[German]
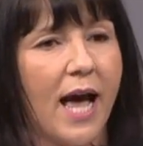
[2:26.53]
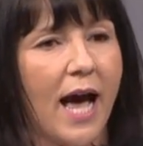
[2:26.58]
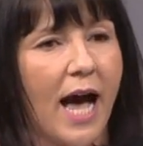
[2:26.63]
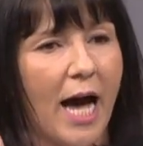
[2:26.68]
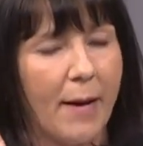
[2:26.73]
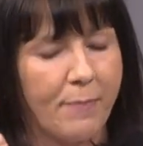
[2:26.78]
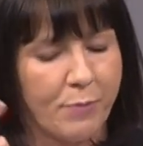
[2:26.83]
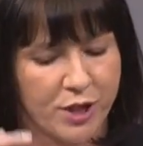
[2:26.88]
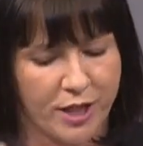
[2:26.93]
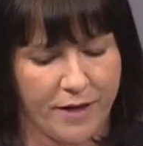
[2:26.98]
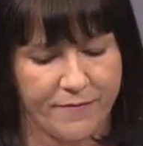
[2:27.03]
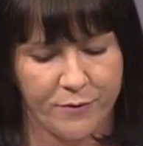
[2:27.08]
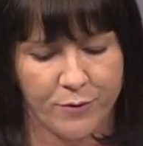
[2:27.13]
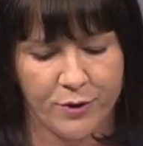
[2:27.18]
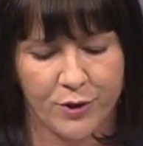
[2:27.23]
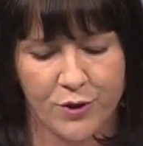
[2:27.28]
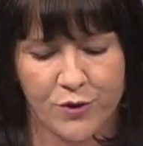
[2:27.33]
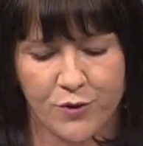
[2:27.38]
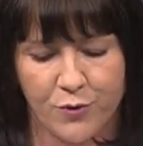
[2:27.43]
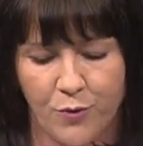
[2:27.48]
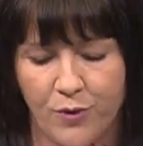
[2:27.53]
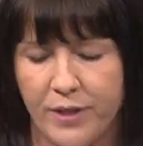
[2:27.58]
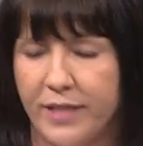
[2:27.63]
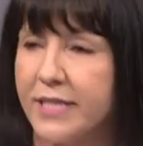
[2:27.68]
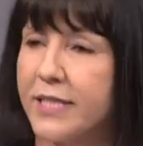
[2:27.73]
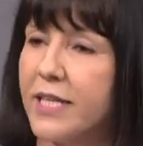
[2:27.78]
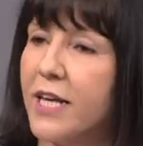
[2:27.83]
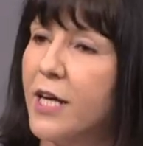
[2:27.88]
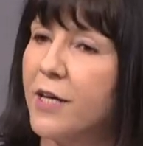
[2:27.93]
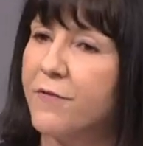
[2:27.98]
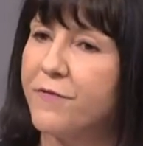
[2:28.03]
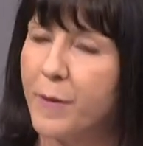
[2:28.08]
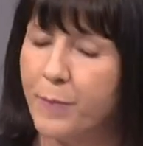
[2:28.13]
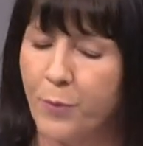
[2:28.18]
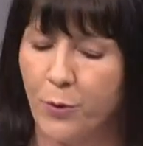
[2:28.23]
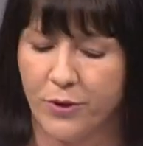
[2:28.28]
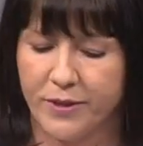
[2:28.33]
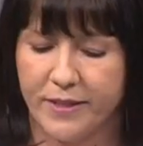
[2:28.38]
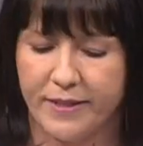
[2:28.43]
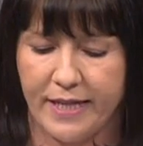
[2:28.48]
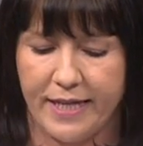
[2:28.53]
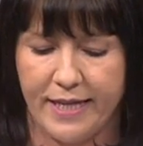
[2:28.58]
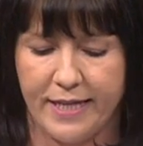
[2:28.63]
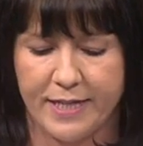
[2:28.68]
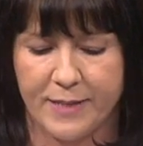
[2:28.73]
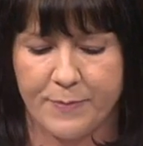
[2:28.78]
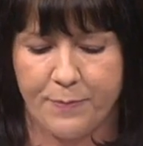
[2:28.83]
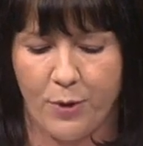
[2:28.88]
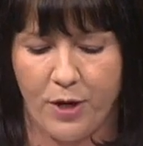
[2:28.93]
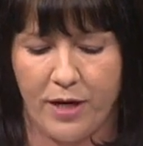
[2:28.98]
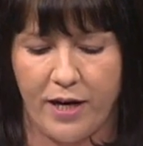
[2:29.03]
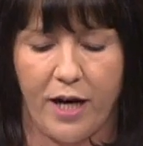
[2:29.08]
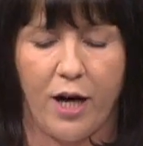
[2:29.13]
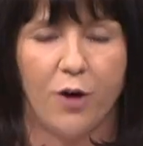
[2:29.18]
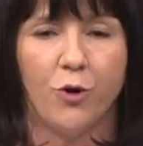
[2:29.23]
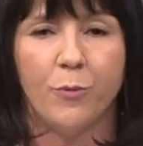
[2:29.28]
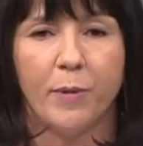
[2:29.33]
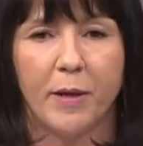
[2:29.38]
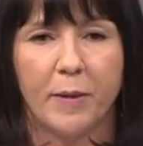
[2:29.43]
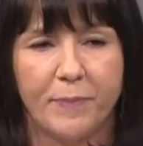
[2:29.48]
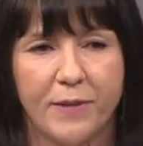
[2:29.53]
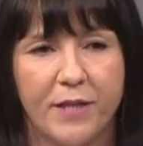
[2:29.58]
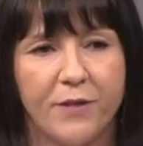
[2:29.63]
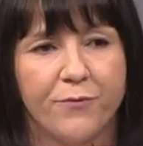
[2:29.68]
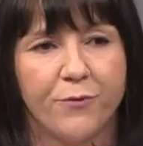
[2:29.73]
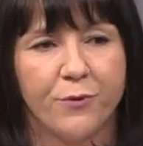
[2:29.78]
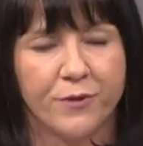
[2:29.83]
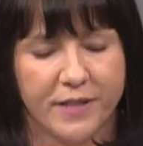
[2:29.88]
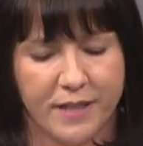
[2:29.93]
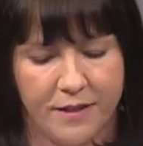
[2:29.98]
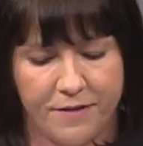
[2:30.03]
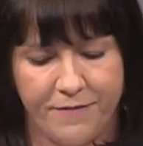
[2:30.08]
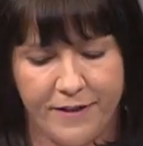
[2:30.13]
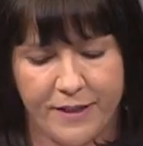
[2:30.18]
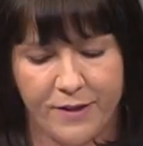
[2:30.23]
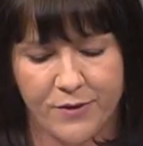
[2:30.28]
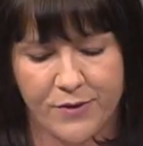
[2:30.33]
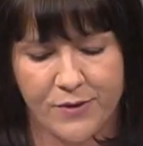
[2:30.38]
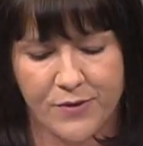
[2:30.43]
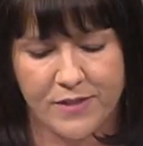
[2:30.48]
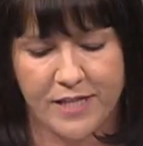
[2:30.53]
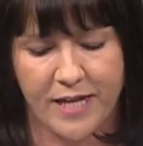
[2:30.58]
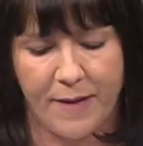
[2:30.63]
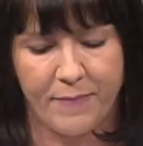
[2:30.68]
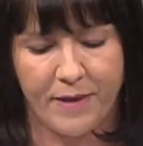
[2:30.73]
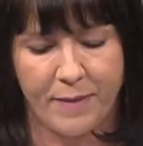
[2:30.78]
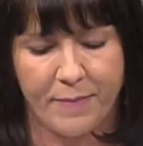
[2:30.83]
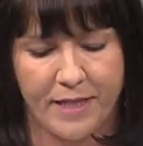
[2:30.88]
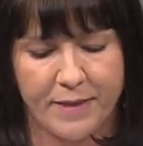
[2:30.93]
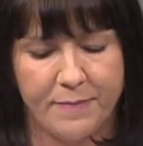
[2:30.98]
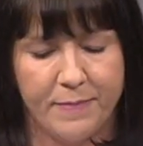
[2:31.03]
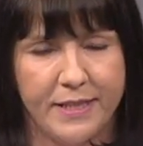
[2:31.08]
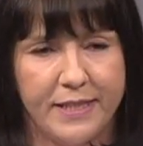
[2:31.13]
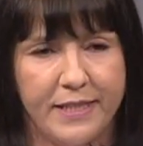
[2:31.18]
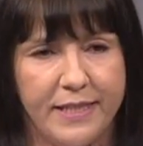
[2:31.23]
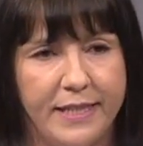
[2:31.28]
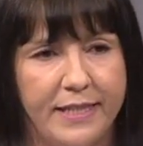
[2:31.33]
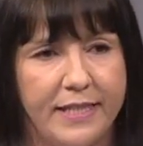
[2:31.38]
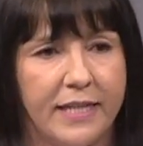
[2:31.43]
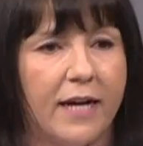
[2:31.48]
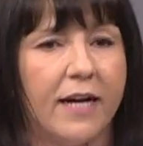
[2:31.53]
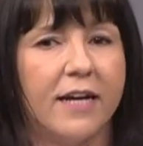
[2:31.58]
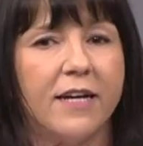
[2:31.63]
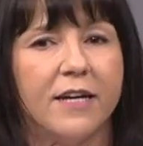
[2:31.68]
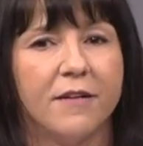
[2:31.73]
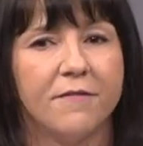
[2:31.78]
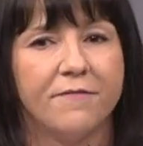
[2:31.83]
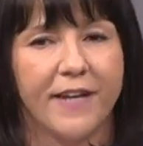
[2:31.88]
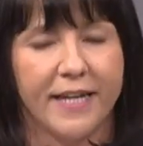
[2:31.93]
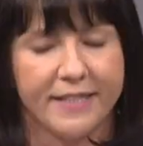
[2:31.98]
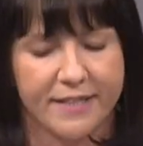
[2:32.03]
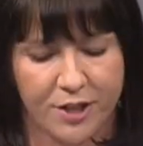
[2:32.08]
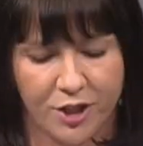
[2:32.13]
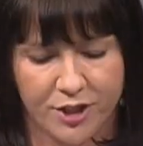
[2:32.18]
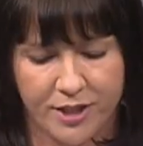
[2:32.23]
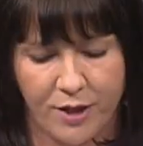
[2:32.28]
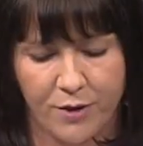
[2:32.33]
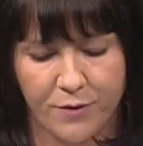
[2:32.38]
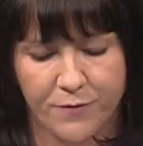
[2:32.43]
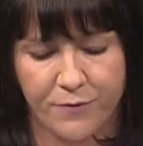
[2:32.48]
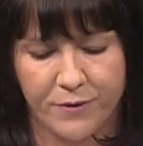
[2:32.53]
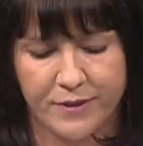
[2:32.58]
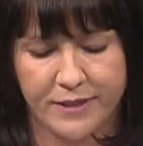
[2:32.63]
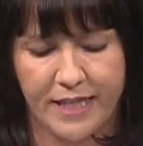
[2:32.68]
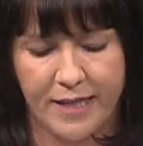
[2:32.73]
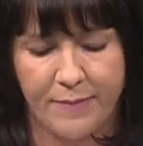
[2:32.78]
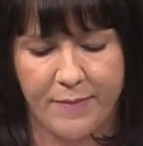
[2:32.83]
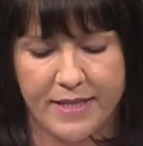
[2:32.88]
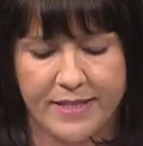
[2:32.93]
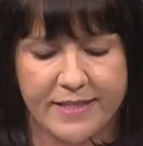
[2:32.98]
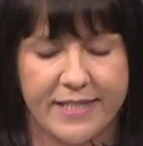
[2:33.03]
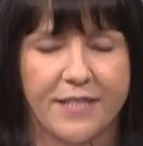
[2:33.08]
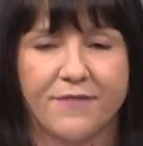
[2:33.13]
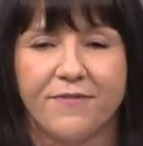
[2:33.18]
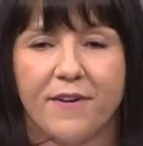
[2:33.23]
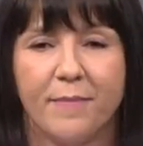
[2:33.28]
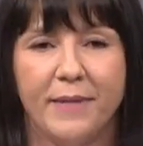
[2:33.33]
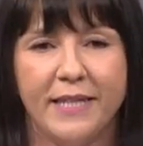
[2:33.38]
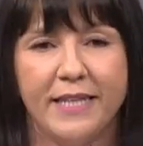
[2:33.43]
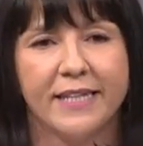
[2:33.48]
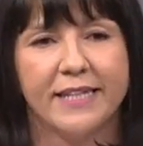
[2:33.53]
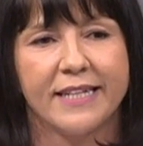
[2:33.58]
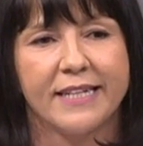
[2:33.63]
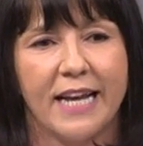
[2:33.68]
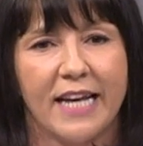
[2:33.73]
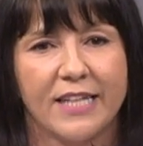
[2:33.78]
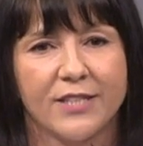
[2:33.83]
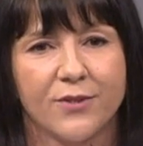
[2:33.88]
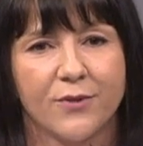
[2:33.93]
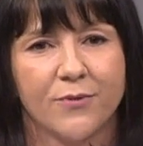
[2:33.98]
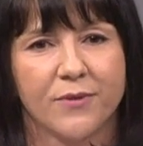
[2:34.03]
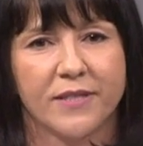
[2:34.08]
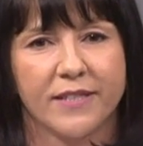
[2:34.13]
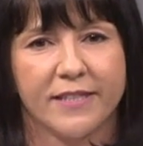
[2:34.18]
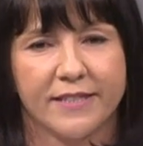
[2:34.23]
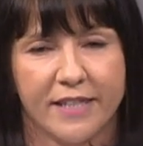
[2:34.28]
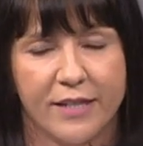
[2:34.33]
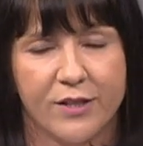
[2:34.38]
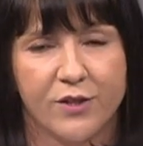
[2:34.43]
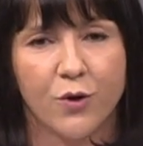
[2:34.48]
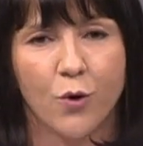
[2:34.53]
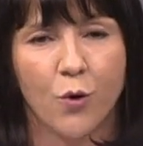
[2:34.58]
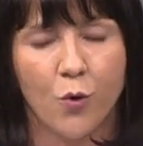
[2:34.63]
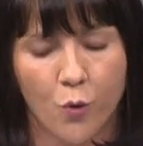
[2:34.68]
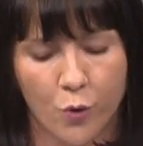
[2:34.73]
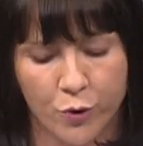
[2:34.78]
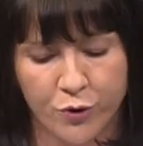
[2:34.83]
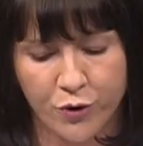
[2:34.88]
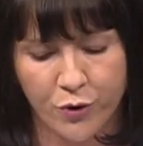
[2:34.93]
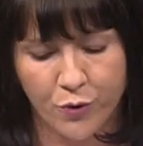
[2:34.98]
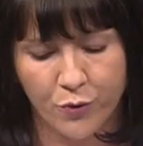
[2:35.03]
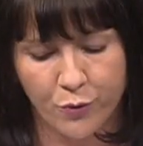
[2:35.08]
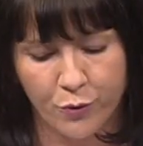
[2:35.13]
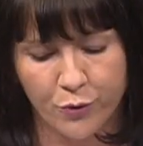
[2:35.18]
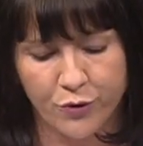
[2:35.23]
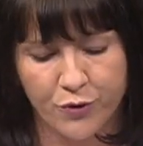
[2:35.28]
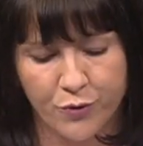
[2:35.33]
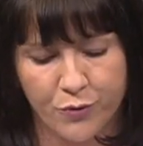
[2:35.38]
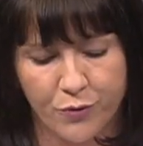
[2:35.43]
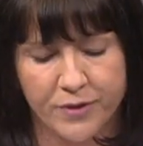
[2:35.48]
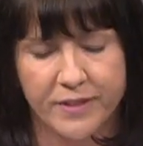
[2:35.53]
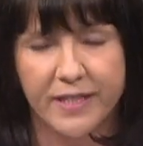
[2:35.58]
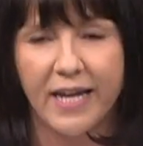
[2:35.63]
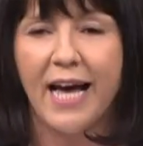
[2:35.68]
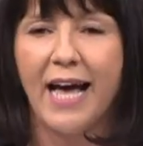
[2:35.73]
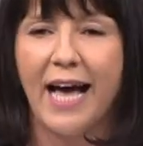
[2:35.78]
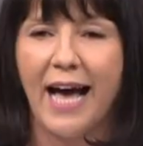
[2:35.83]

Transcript: Abschaffung des Solis, Verbot der Hisbollah, Überprüfung der Entwicklungszusammenarbeit mit China, Fertigstellung von Demis, das Familienentlastungsgesetz und, und, und.